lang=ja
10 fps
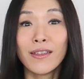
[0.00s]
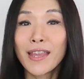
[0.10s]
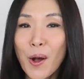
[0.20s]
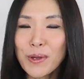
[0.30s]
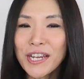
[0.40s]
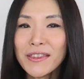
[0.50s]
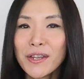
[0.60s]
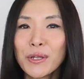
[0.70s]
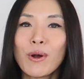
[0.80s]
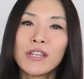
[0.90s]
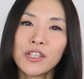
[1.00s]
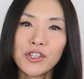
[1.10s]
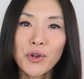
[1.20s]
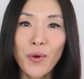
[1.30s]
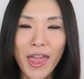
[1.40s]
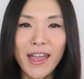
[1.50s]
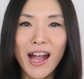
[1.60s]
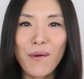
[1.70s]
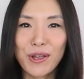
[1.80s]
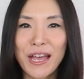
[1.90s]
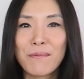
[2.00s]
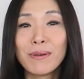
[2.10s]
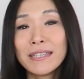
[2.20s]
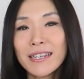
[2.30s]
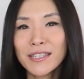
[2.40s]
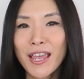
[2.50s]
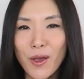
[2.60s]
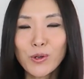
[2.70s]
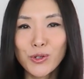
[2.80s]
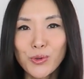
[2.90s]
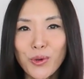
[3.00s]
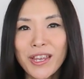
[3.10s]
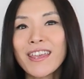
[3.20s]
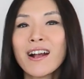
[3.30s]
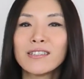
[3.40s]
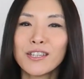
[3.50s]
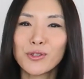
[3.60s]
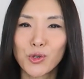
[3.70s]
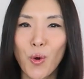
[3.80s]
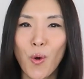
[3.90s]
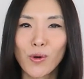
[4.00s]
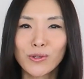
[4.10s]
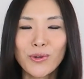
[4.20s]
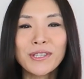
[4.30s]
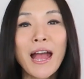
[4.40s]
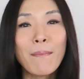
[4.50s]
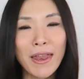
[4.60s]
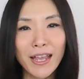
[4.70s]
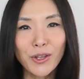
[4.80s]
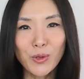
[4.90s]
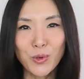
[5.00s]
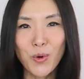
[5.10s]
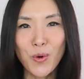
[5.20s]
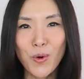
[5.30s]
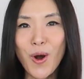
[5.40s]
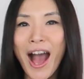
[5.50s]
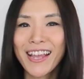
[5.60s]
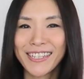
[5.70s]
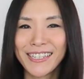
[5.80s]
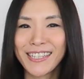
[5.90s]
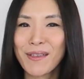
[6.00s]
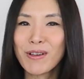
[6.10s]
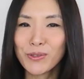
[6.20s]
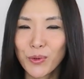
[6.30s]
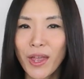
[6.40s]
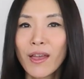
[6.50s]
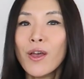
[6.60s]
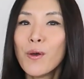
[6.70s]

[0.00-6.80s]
ナオミチャンネルでは日常英会話やビジネス英語習得に役立つ情報そしてアメリカの情報を配信していますので